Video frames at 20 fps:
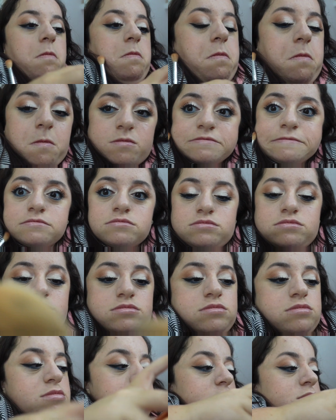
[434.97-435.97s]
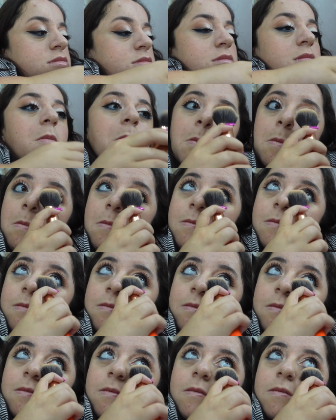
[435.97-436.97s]
Pride. Pride,
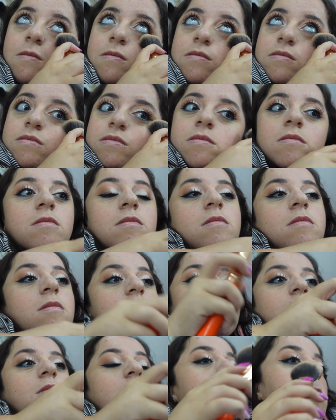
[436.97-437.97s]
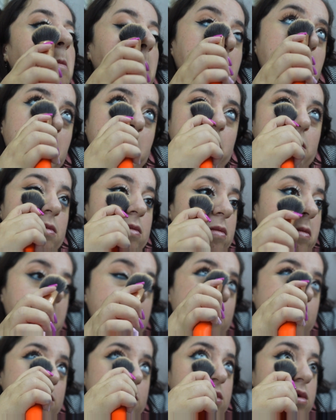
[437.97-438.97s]
perdón. Bueno, ahí estaba sellando con polvo,
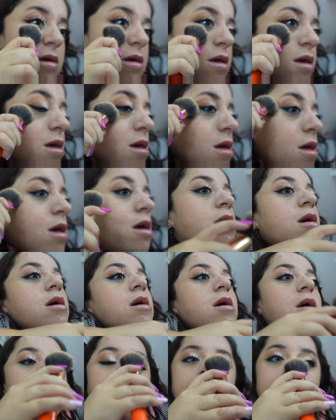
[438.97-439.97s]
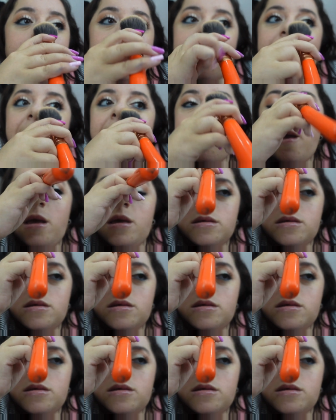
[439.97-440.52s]
una vez que usé productos en crema, me